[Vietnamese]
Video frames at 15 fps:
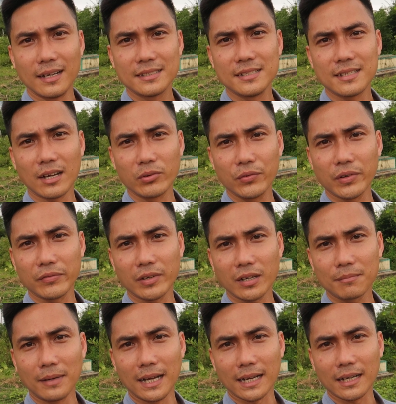Xin chào quý vị và
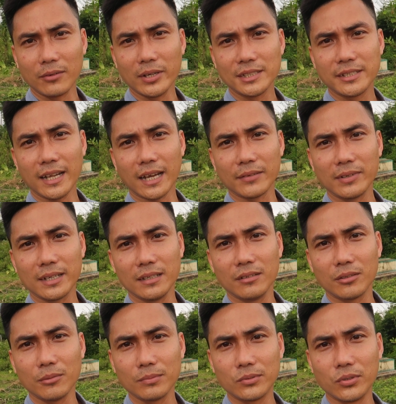các bạn đã quay trở lại với kênh
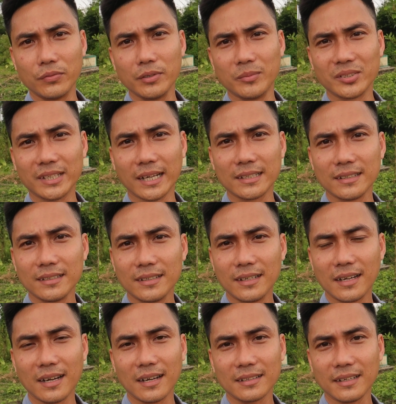youtube của Phi Một chân
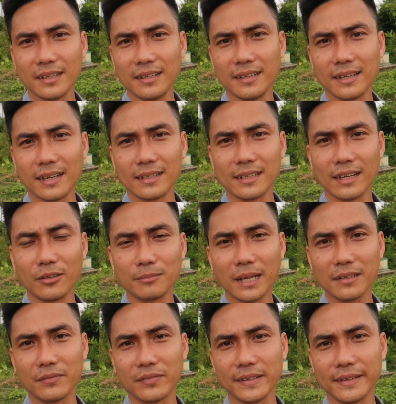à, Thì à, ngày hôm
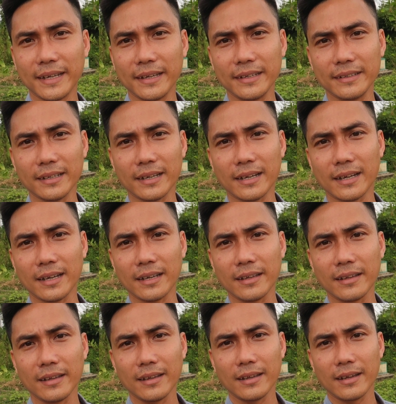nay Phi đến à,
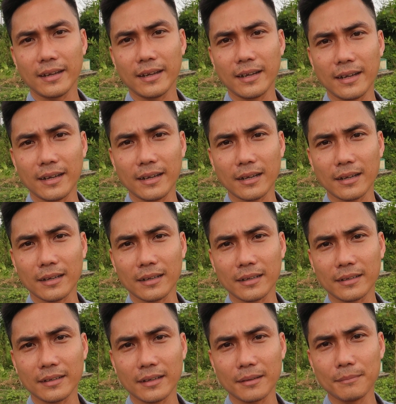à,
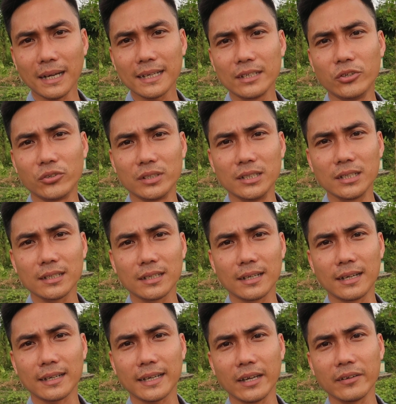bắt cái nguồn nước,
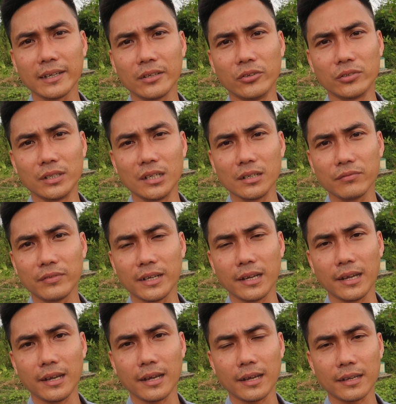à, kéo cái nguồn nước
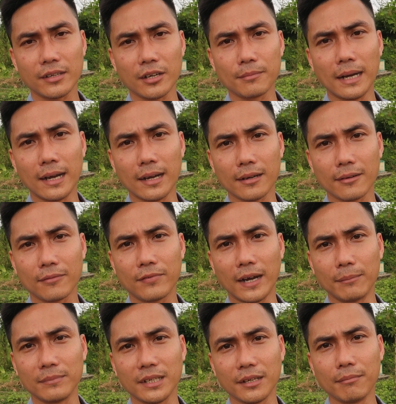về cho bà
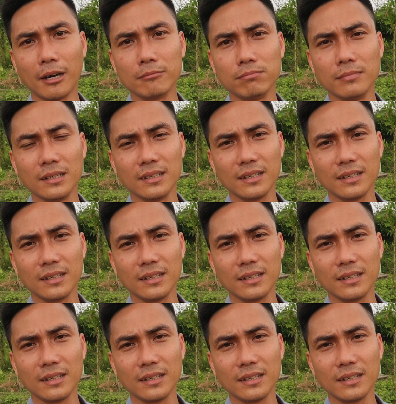Phạm Thị Bông